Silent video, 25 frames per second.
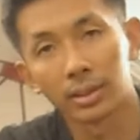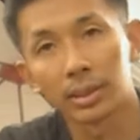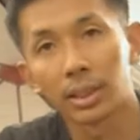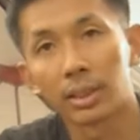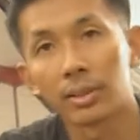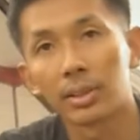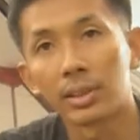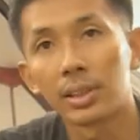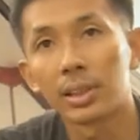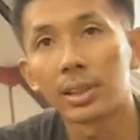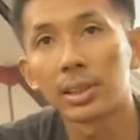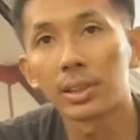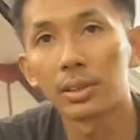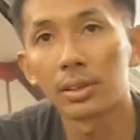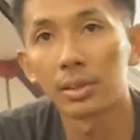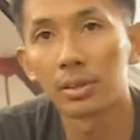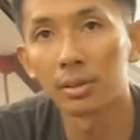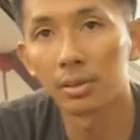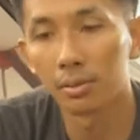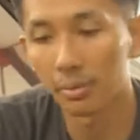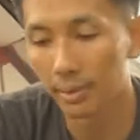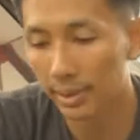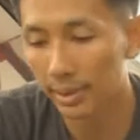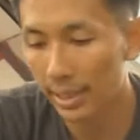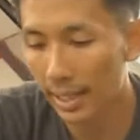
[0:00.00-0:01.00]
คราวนี้
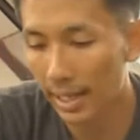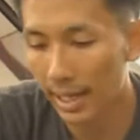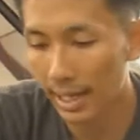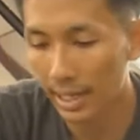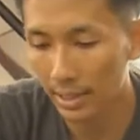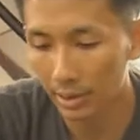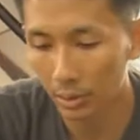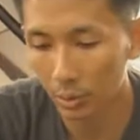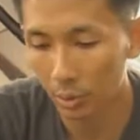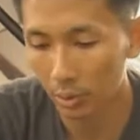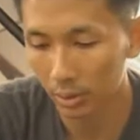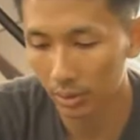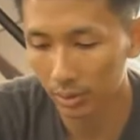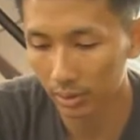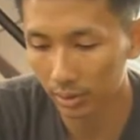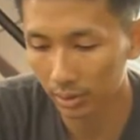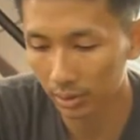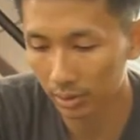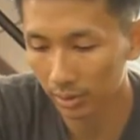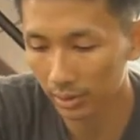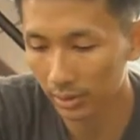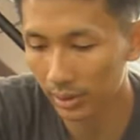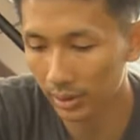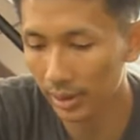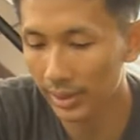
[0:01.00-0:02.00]
เวลาจุด
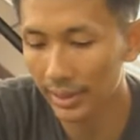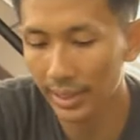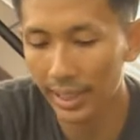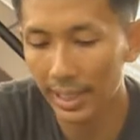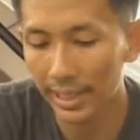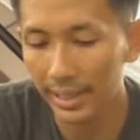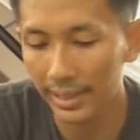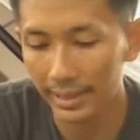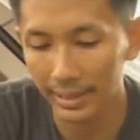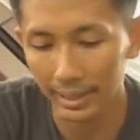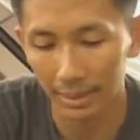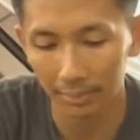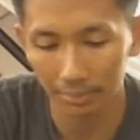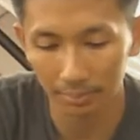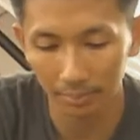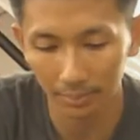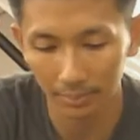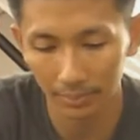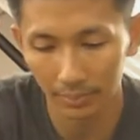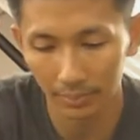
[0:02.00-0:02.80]
ง่าย ๆเลยครับ